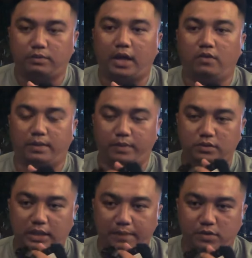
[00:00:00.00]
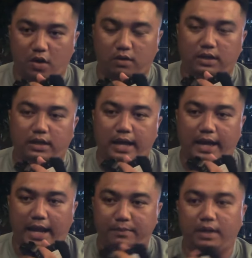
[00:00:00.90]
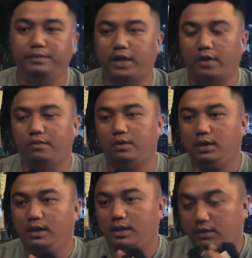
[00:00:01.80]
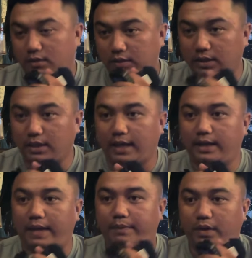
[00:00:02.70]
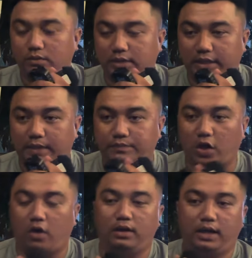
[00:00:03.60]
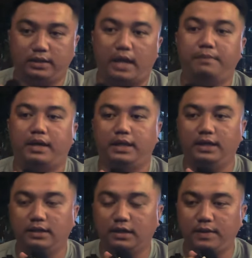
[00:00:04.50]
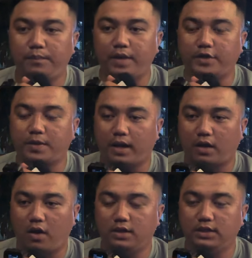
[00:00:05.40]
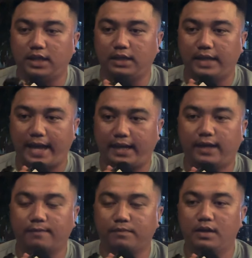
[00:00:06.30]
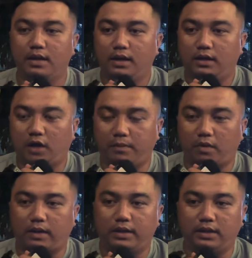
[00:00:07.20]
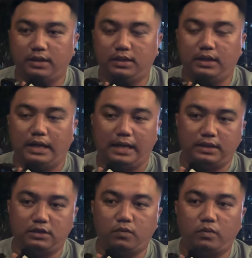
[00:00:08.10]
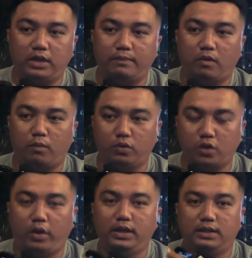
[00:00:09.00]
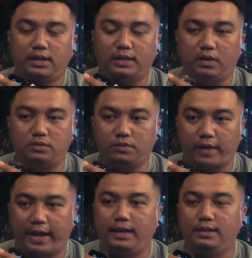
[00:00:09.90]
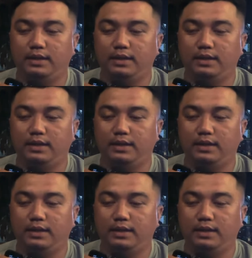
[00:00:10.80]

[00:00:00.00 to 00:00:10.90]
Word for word: triệu em hiếu sẽ làm tròn lên là 25 triệu như vậy đó em hiếu sẽ làm tròn lên để mà đi dưới giúp đỡ cho bà con dưới tiền giang hen rồi một lần nữa à, chính chúc quý vị một buổi tối thật nhiều sức khỏe